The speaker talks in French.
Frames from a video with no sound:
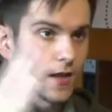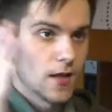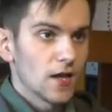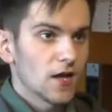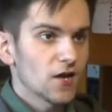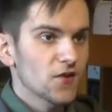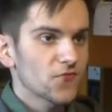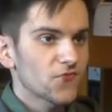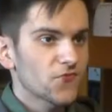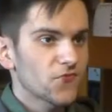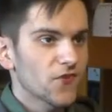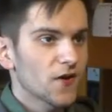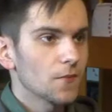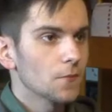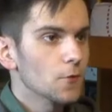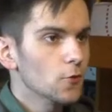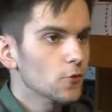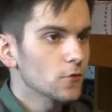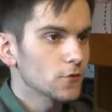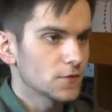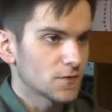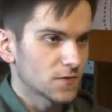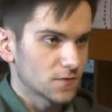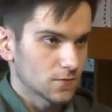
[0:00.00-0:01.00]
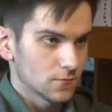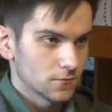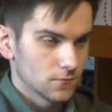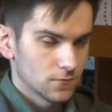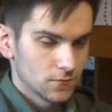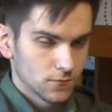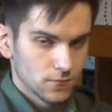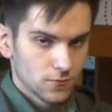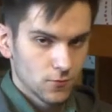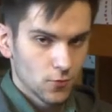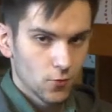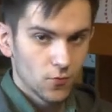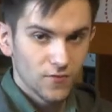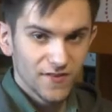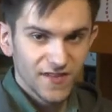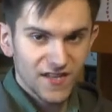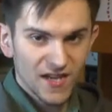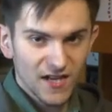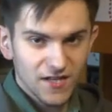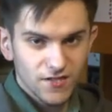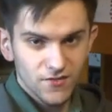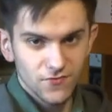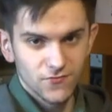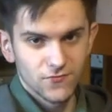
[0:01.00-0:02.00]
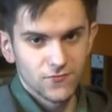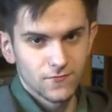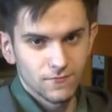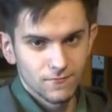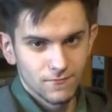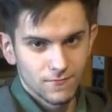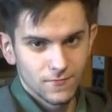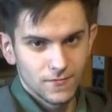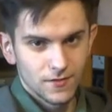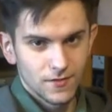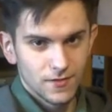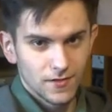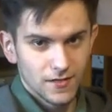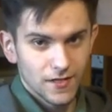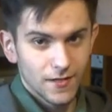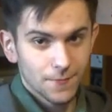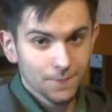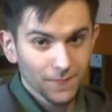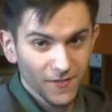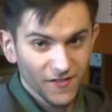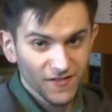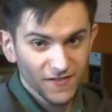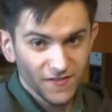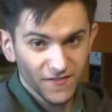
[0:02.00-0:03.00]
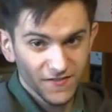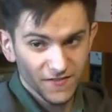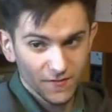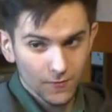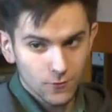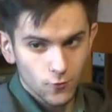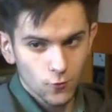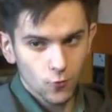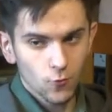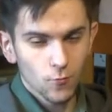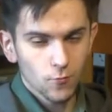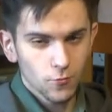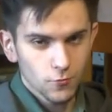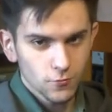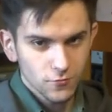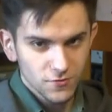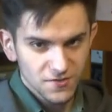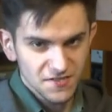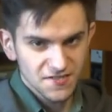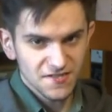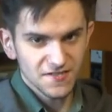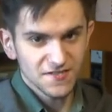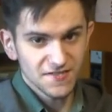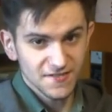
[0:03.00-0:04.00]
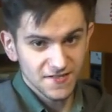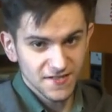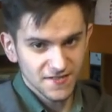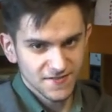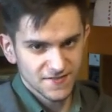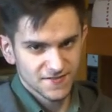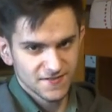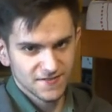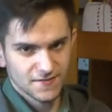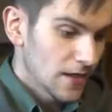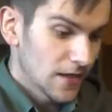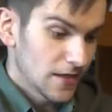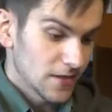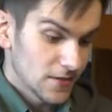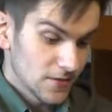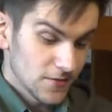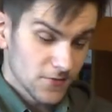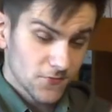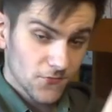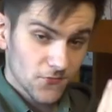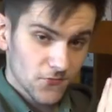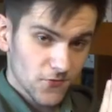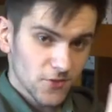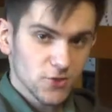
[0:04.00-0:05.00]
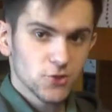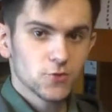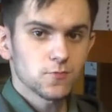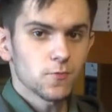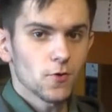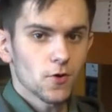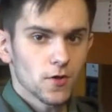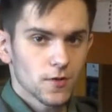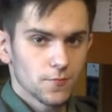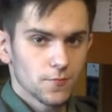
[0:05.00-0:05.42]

La fameuse, on y arrive, la prise combo CCS. Elle est vachement